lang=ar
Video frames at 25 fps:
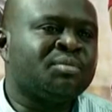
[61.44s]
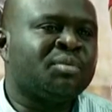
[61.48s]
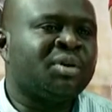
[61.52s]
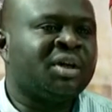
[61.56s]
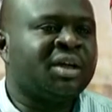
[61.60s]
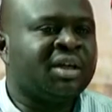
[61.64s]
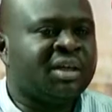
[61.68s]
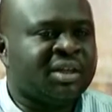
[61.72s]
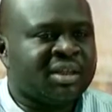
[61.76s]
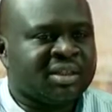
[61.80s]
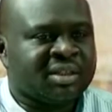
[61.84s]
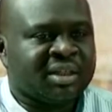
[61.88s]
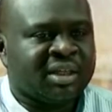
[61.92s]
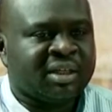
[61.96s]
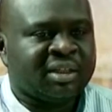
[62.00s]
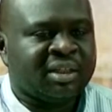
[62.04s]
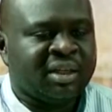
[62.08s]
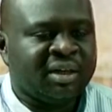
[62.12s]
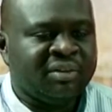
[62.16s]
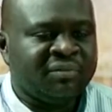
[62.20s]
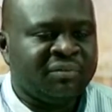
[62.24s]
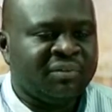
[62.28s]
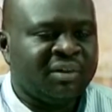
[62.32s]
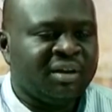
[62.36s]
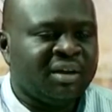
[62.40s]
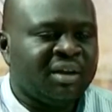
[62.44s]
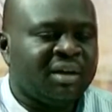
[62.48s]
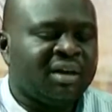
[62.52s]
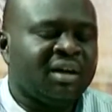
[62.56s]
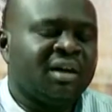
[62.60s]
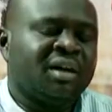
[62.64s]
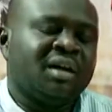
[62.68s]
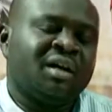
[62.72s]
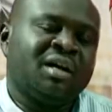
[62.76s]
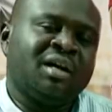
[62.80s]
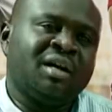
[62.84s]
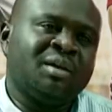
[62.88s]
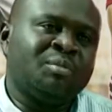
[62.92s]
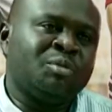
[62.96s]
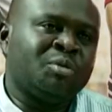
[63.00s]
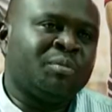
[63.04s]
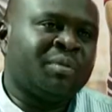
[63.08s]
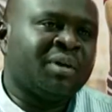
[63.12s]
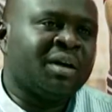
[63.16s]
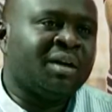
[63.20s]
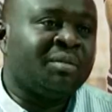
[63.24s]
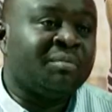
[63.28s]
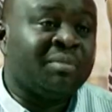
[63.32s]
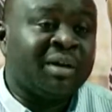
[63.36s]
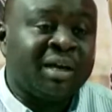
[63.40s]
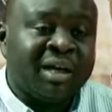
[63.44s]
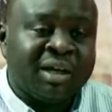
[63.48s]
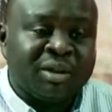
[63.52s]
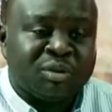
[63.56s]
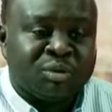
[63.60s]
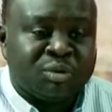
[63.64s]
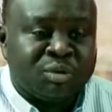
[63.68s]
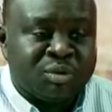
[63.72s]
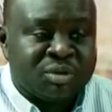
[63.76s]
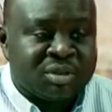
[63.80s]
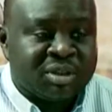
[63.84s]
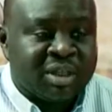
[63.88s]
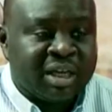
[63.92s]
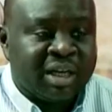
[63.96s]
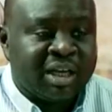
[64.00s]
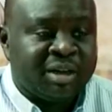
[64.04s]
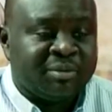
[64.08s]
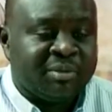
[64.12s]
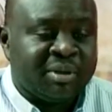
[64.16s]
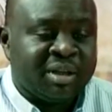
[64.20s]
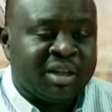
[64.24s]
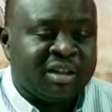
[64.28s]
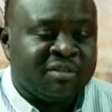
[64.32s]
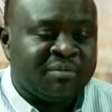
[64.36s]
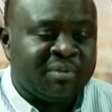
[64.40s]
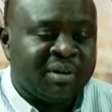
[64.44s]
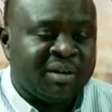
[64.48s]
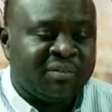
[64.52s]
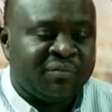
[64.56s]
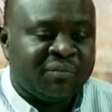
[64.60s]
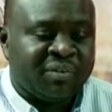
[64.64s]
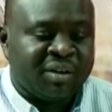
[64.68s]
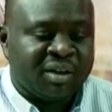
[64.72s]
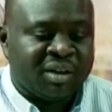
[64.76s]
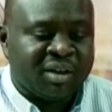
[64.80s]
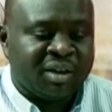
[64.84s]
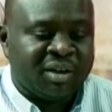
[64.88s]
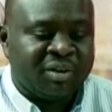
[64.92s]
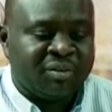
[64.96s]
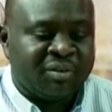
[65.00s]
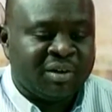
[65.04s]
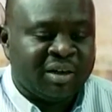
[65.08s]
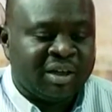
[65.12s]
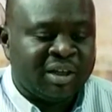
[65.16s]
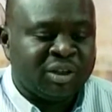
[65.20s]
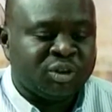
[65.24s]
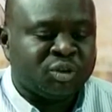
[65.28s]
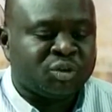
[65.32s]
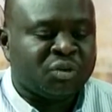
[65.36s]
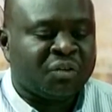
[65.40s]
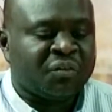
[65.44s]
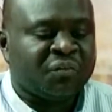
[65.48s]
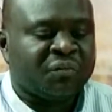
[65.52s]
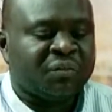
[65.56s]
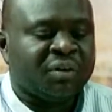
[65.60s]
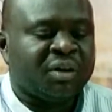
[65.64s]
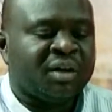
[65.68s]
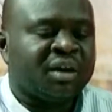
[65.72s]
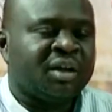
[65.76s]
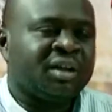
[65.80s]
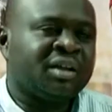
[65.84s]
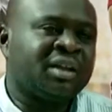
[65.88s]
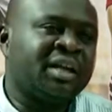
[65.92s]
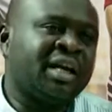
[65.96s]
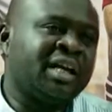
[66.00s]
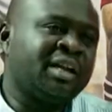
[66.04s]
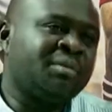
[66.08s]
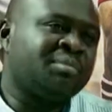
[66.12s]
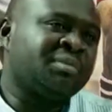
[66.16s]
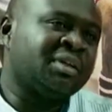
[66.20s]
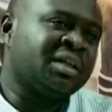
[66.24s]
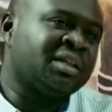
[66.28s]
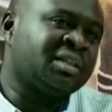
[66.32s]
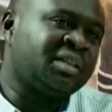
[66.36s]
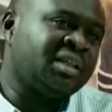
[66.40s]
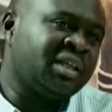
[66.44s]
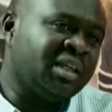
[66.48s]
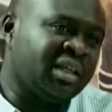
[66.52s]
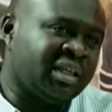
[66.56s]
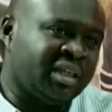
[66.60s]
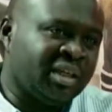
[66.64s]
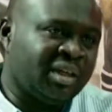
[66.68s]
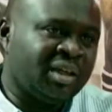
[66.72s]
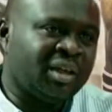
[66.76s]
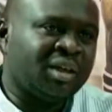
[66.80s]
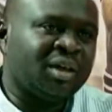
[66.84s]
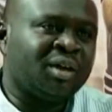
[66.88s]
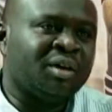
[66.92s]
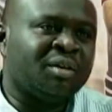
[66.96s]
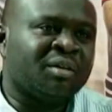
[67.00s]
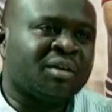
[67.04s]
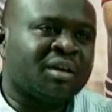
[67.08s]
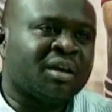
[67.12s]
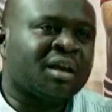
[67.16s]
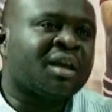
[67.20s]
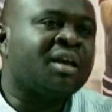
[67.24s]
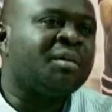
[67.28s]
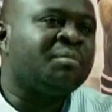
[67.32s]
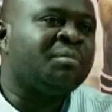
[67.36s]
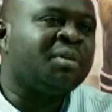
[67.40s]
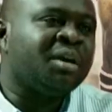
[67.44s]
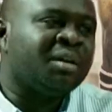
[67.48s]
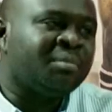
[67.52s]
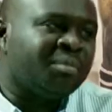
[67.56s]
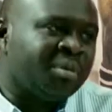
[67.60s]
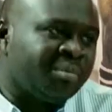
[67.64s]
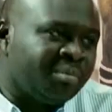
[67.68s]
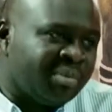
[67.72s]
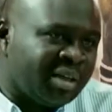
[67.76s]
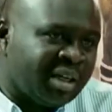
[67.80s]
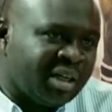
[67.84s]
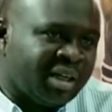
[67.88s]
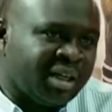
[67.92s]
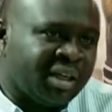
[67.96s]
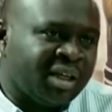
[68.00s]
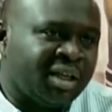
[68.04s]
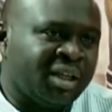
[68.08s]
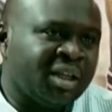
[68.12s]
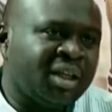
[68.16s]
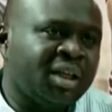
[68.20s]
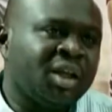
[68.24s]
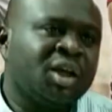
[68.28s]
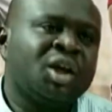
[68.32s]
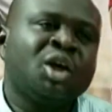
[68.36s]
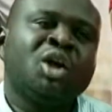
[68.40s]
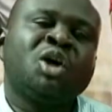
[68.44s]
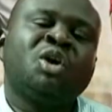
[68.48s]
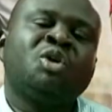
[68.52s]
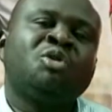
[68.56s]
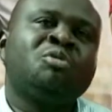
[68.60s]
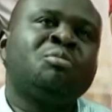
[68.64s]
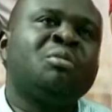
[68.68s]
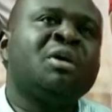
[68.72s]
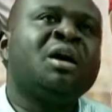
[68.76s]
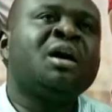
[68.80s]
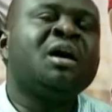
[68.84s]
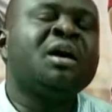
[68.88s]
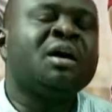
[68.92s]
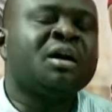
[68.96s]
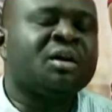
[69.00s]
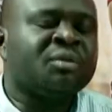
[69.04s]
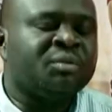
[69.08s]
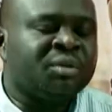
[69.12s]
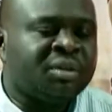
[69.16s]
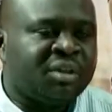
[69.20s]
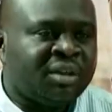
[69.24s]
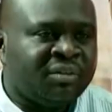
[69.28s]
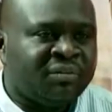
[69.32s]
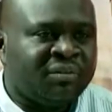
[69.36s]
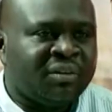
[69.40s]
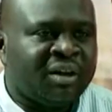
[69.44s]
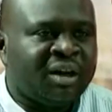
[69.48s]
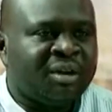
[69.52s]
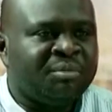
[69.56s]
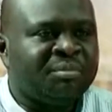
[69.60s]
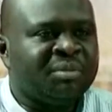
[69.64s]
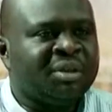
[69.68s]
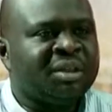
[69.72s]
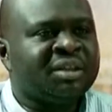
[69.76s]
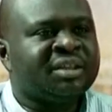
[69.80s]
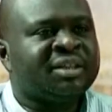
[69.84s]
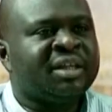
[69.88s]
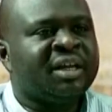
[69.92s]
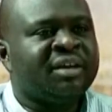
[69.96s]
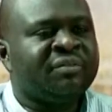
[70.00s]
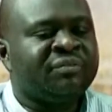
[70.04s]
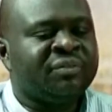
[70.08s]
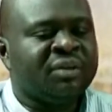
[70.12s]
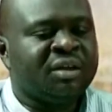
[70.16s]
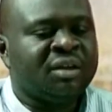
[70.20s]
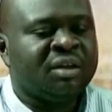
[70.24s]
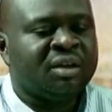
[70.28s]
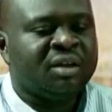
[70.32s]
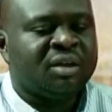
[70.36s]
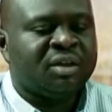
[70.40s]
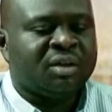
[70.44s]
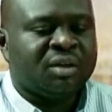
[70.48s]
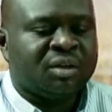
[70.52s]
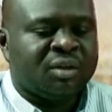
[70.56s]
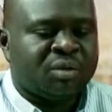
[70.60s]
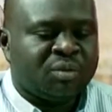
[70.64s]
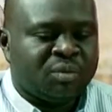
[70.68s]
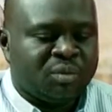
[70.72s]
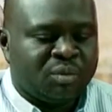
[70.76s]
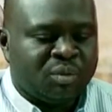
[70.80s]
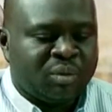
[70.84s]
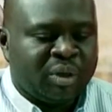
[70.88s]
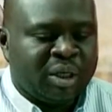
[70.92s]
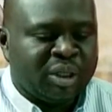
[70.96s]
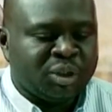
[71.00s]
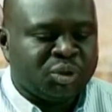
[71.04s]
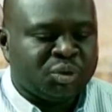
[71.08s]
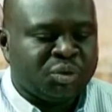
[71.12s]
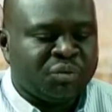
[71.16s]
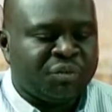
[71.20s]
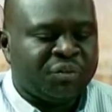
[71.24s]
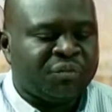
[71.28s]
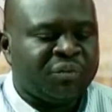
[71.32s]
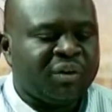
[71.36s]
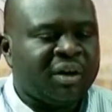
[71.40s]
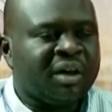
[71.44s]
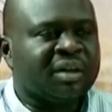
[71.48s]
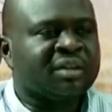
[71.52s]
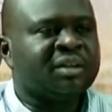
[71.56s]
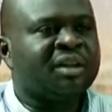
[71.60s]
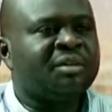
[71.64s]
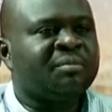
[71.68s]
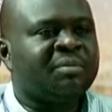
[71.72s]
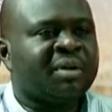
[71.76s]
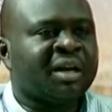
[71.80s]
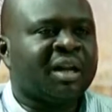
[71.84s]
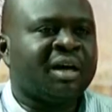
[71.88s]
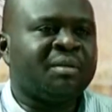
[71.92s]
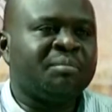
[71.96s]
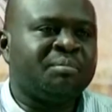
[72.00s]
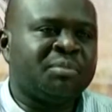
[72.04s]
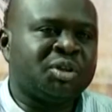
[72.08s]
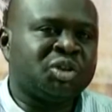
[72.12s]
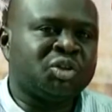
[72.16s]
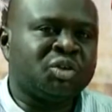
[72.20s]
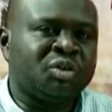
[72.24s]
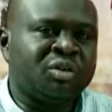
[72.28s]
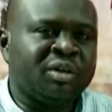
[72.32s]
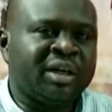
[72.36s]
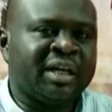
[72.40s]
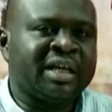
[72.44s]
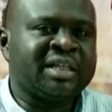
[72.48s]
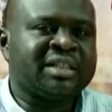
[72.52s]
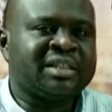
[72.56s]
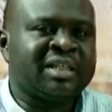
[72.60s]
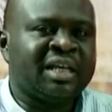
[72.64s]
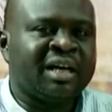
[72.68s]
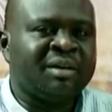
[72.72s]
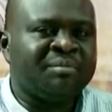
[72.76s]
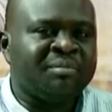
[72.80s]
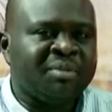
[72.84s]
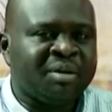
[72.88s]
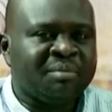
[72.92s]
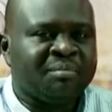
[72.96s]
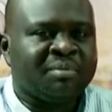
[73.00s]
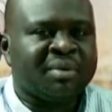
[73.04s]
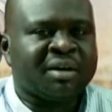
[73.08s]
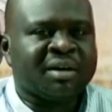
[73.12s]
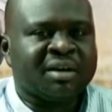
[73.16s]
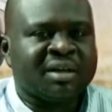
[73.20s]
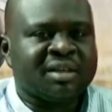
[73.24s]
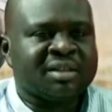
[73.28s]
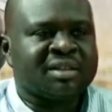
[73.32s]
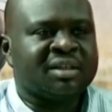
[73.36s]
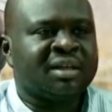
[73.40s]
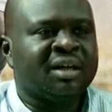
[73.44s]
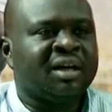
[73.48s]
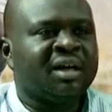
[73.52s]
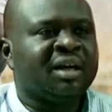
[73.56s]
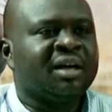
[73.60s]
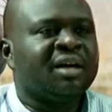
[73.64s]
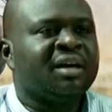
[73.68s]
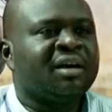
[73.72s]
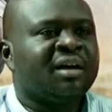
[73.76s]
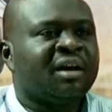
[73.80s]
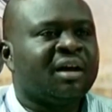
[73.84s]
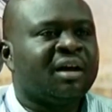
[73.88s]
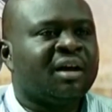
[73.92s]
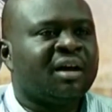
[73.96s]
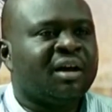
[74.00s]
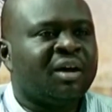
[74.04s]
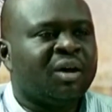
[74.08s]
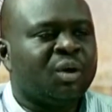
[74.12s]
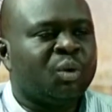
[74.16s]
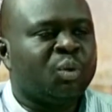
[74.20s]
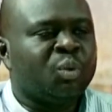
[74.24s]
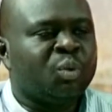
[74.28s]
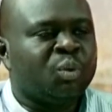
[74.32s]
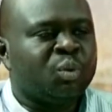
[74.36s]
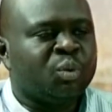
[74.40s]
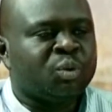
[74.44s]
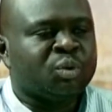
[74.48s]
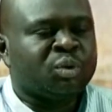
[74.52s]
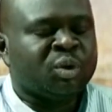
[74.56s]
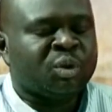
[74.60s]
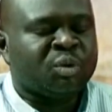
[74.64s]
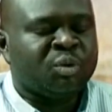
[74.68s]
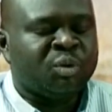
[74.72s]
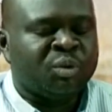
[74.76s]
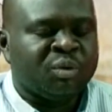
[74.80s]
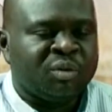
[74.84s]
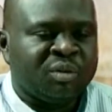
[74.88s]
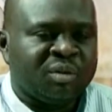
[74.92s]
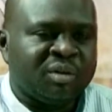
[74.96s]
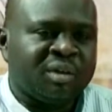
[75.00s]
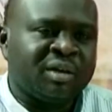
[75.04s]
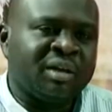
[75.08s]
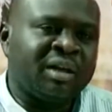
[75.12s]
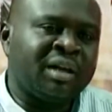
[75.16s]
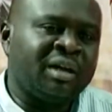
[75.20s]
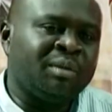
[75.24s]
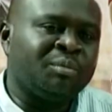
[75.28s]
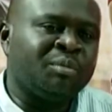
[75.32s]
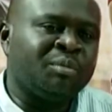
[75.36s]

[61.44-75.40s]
وحيحرز اهداف المباراه ما حتكون سهله بالنسبه للفريقين وانا حنشوف جانب تكتيكي كبير من بلغريني ومهاره واندفاع من شافي وحنشوفه في ارض الملعب برشلونه عايز تامن مركزه وتكون